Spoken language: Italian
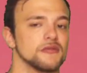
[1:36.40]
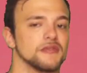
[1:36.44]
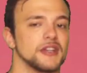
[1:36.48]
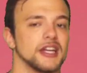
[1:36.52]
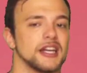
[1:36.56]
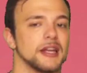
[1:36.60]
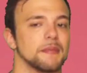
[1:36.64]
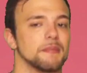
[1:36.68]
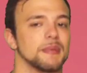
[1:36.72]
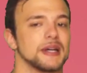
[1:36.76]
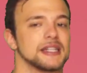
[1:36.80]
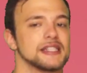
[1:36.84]

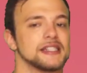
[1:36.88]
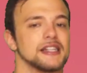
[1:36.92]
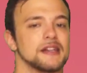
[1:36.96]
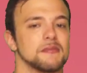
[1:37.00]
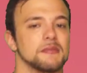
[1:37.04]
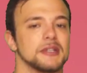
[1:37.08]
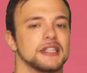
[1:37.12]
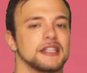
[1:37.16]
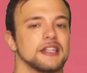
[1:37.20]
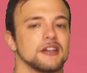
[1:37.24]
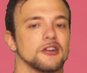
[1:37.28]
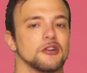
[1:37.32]
viene
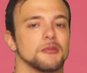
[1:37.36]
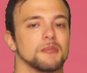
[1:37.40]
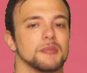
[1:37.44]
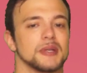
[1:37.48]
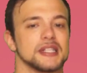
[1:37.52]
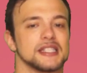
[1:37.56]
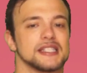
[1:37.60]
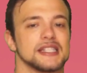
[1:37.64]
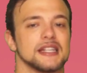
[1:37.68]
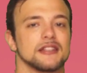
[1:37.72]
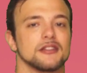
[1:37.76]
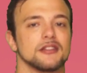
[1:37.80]
parzialmente
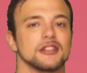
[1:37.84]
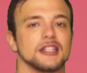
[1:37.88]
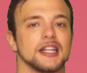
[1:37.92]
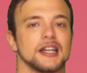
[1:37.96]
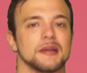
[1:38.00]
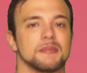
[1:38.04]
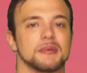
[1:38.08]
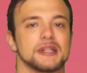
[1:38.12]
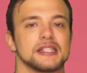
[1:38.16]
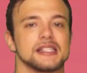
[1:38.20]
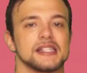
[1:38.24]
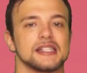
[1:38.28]
compensato
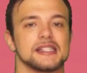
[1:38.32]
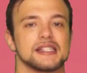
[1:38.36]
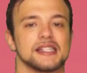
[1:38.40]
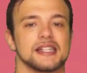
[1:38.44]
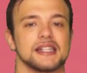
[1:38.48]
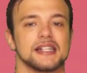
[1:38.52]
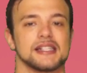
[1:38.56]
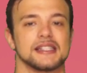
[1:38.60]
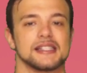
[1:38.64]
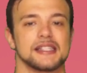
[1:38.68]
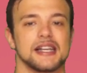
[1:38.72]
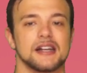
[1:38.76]
dalla presenza
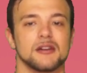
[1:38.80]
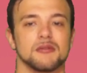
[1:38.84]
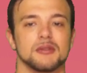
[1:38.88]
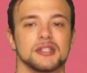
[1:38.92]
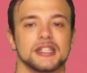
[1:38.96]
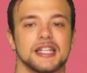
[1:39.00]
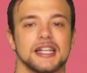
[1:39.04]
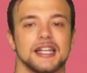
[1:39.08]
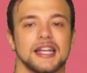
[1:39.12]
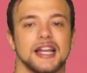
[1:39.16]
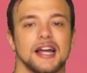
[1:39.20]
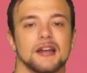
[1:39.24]
nel sangue
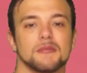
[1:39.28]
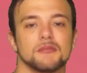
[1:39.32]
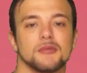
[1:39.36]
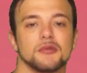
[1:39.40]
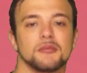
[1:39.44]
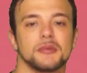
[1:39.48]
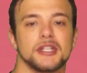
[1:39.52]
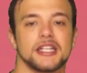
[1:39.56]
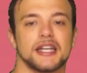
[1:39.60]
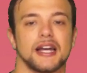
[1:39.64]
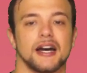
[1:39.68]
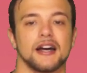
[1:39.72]

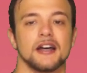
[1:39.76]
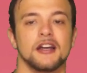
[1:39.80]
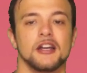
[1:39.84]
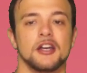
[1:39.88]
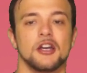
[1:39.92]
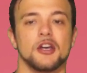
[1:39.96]
dell'albumina,